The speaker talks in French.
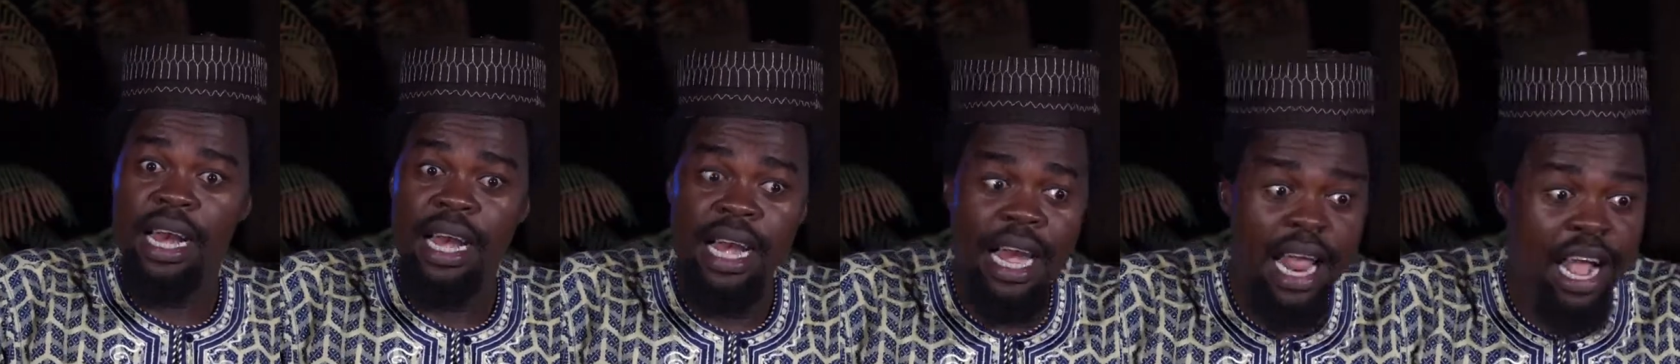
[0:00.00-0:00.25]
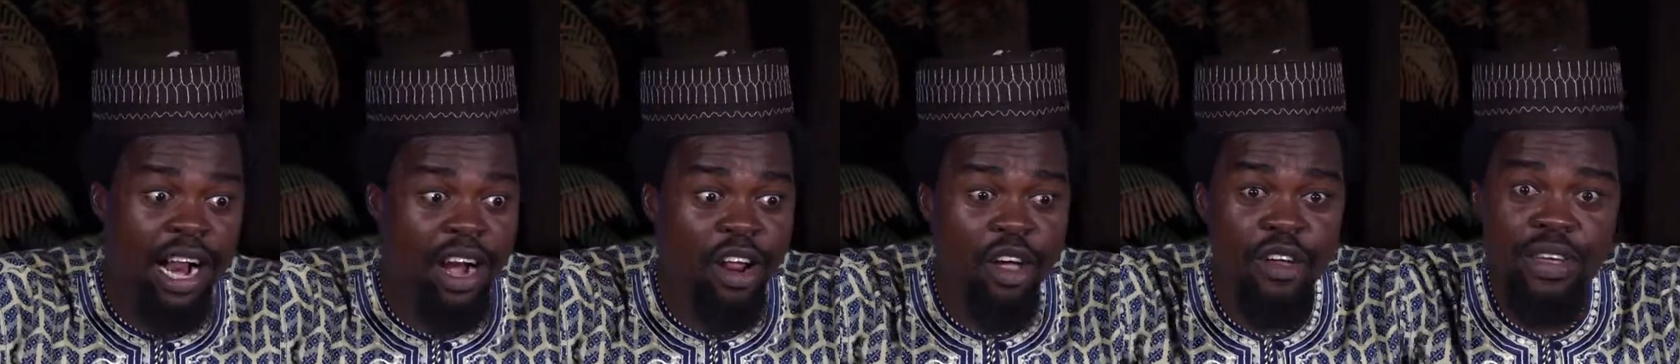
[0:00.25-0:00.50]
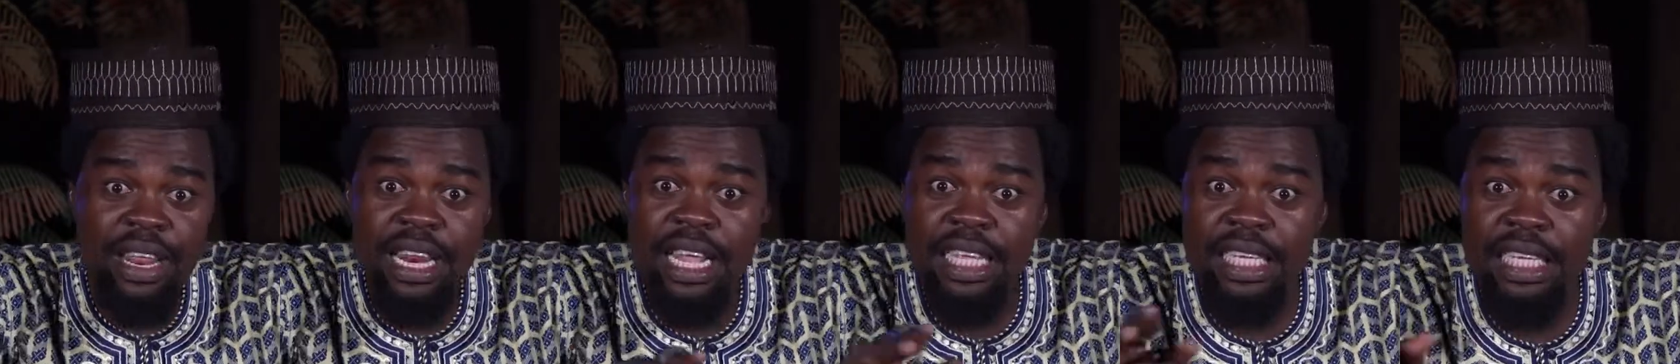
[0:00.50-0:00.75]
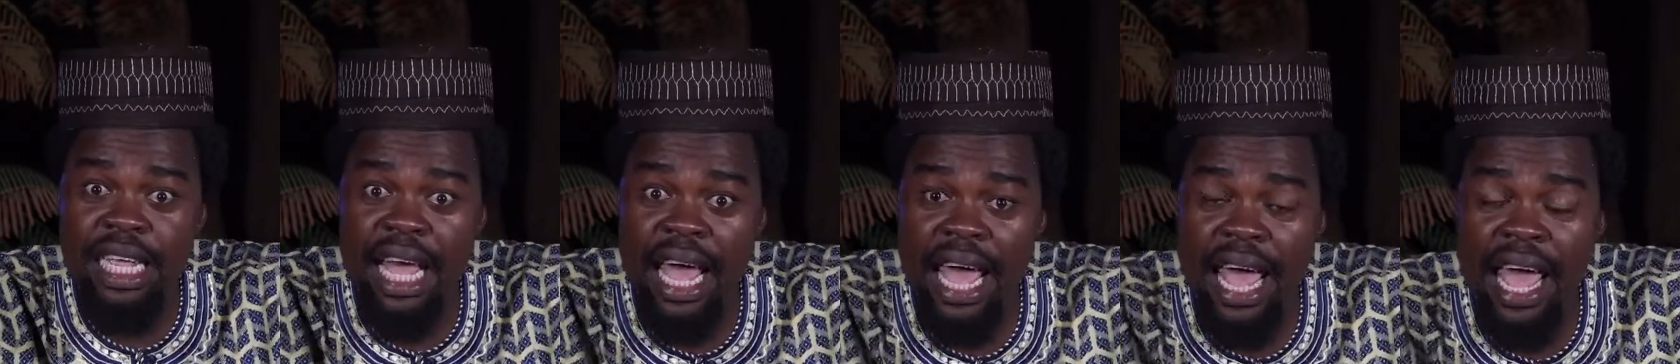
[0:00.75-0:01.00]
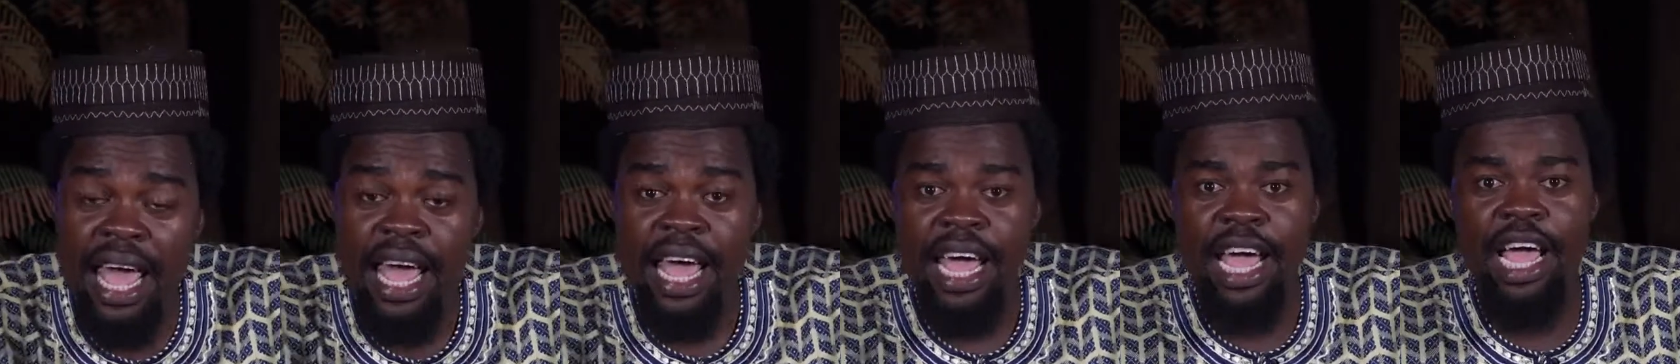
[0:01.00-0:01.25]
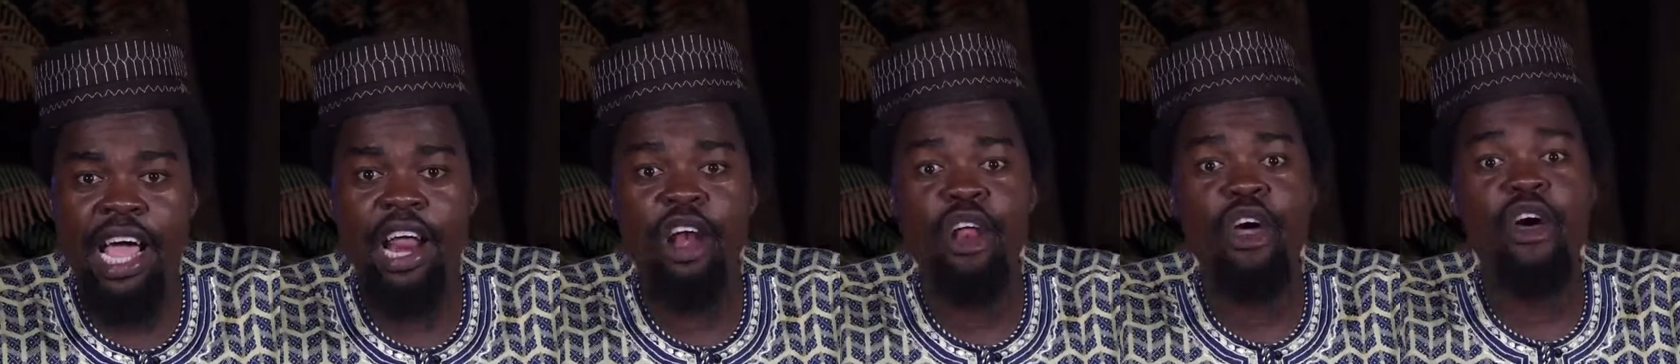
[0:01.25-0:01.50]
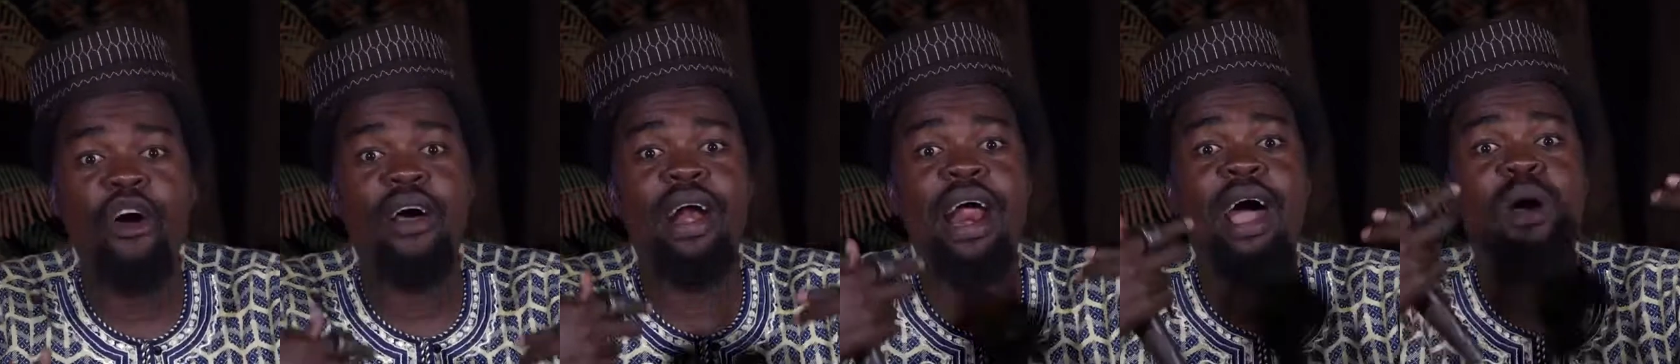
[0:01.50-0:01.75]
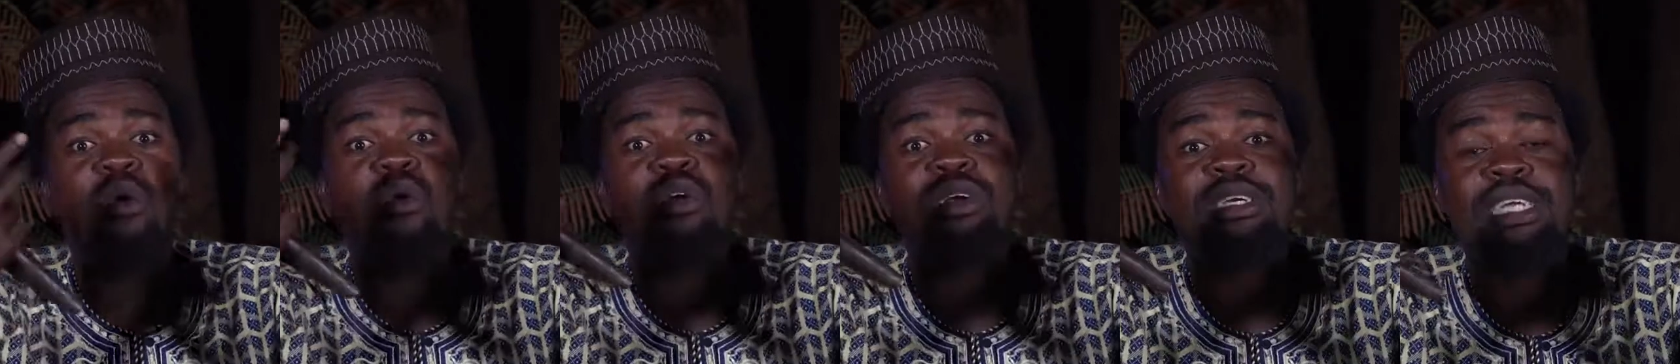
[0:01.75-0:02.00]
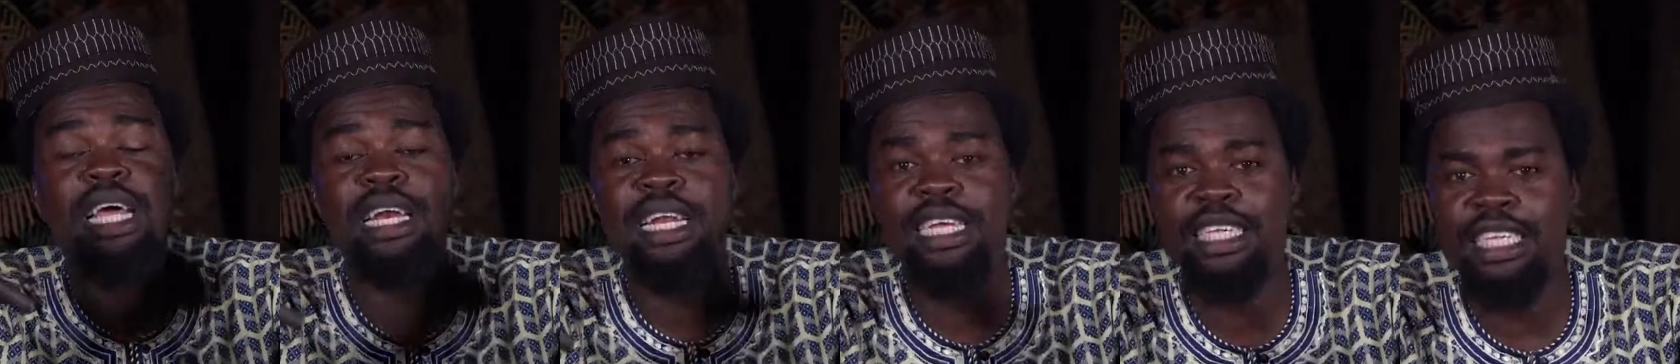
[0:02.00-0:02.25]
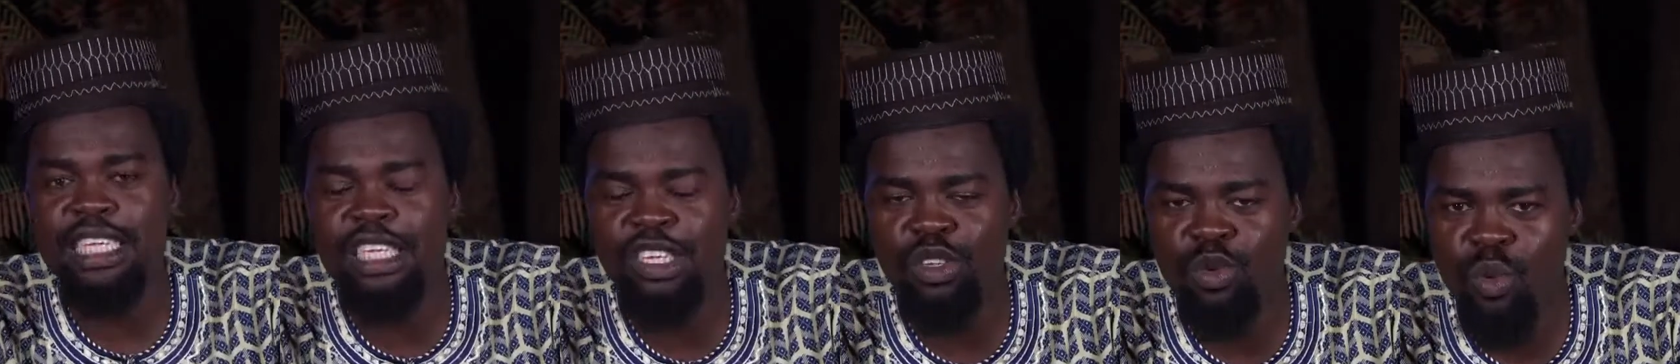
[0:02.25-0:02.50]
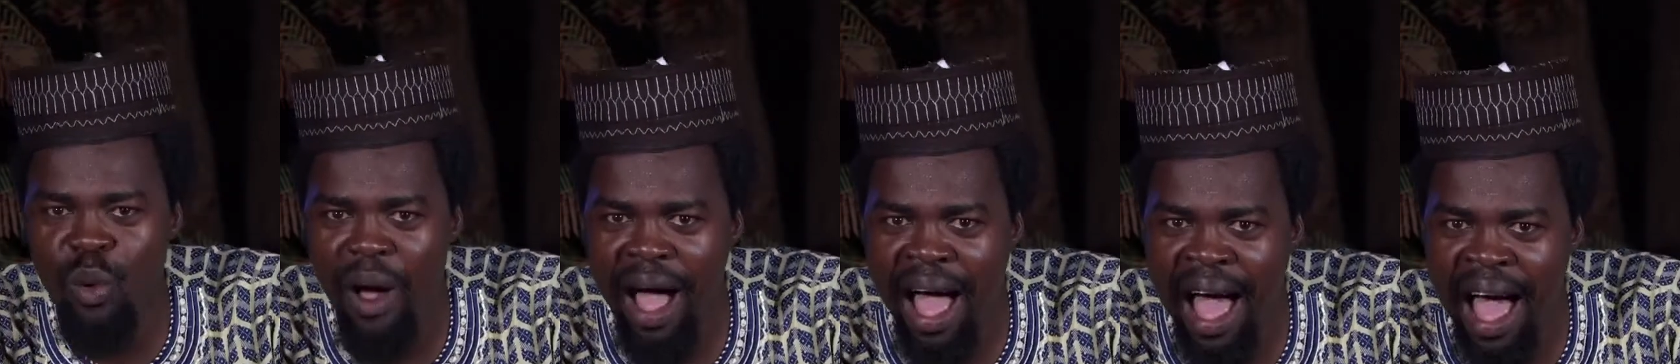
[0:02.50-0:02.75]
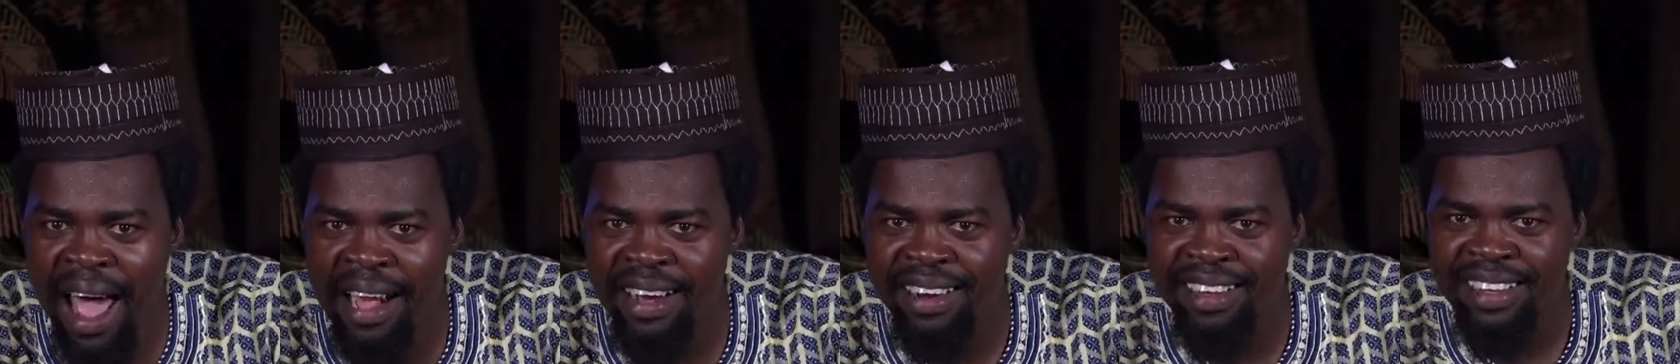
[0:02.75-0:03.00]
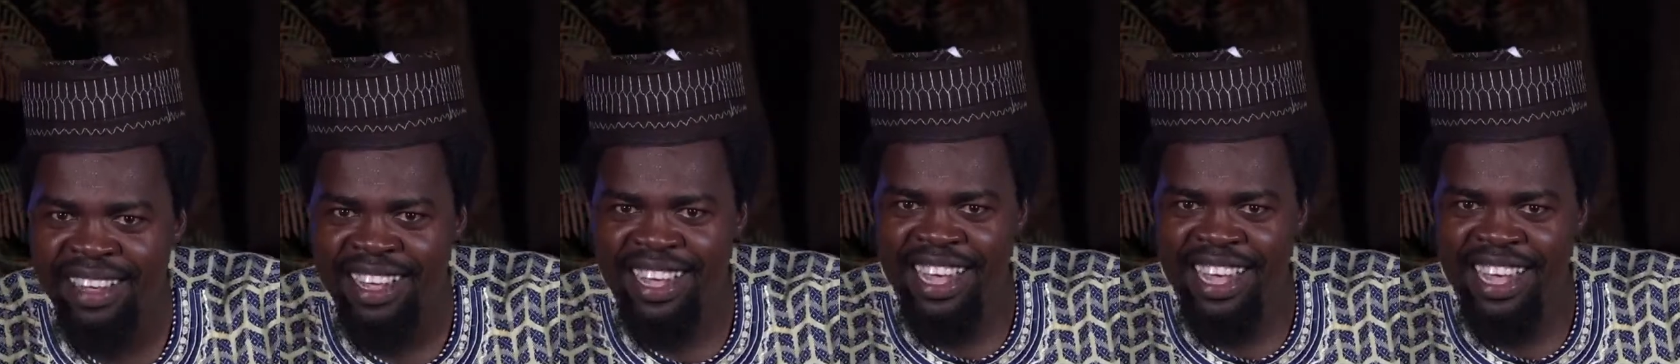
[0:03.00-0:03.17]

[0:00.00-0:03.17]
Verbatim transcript: les réunissait et leur racontait des histoires.